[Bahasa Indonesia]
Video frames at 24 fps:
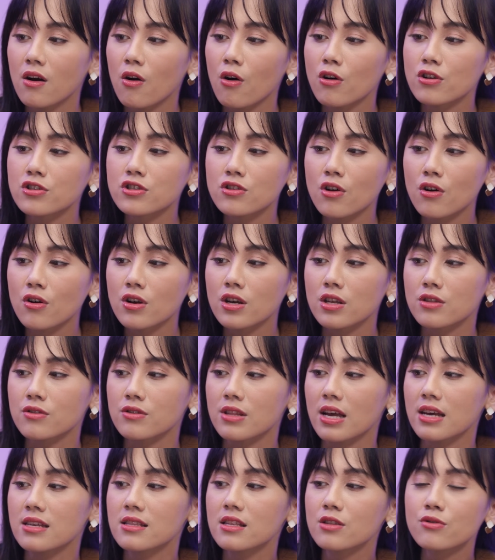kosong
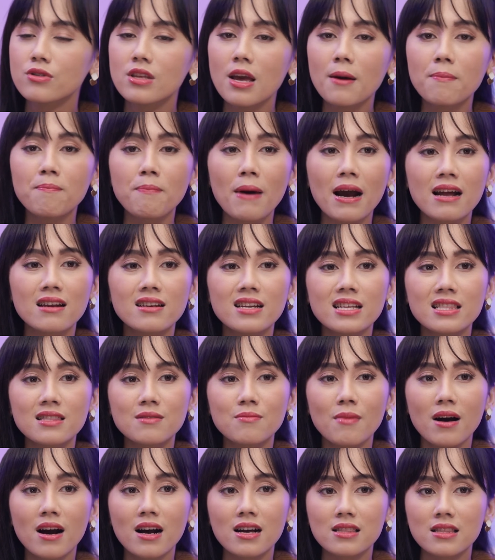gitu nah ini tuh dia padat
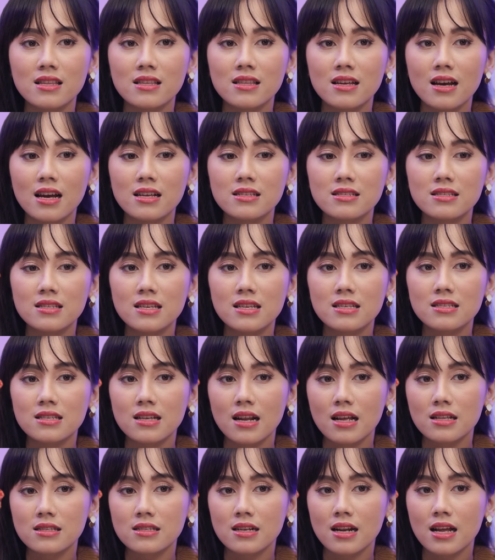banget nih dengan si
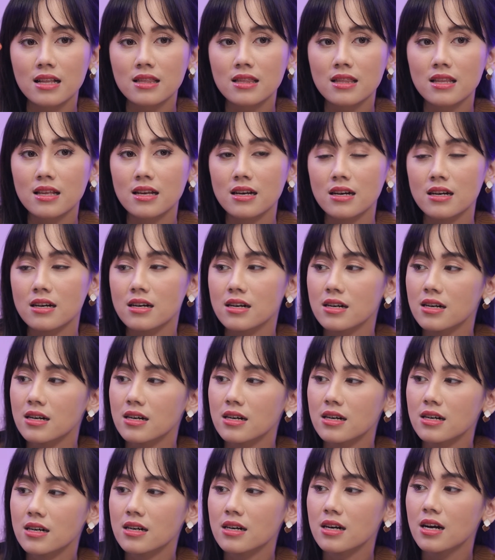serat-serat
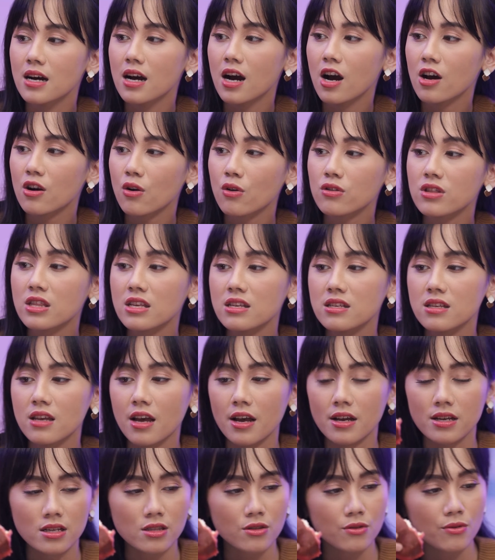uh,
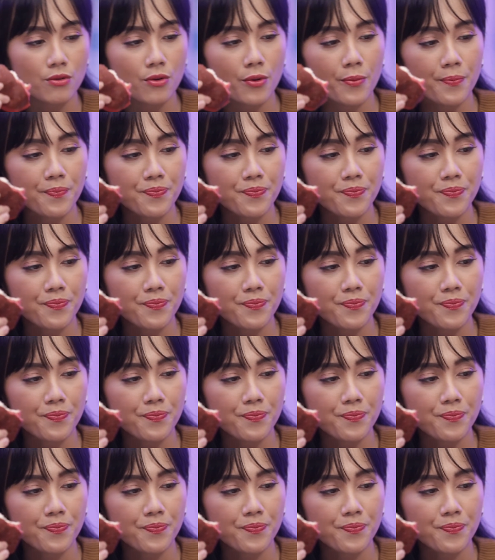rotinya gitu